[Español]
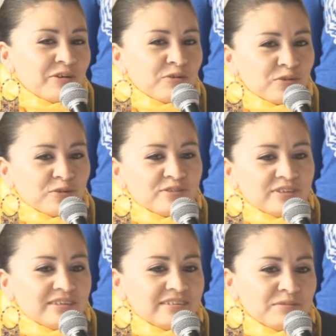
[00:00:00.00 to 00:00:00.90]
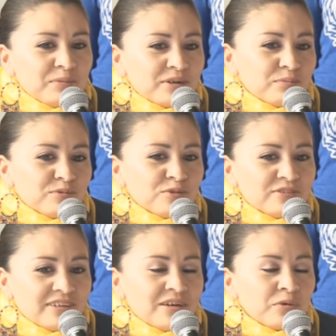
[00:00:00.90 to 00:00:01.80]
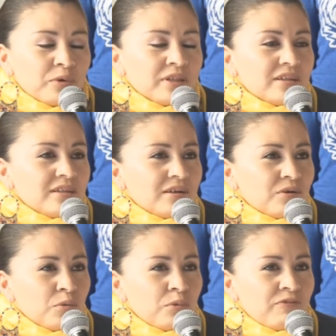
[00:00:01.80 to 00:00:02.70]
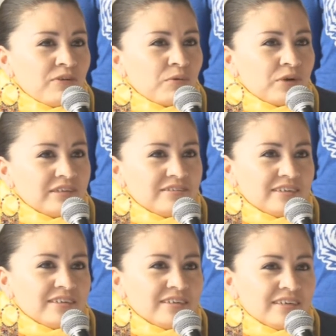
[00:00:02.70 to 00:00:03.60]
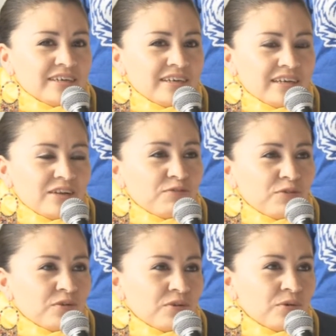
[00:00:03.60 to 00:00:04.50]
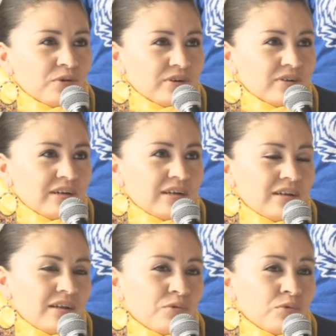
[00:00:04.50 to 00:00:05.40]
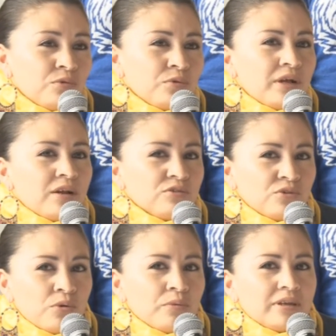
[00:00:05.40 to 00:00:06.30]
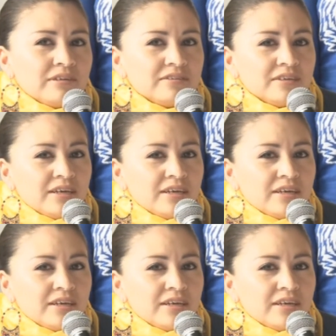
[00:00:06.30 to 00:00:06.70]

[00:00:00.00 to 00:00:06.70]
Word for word: otros y sin embargo pues no se dan cuenta de cómo favorece el folclore, la cultura a los jóvenes.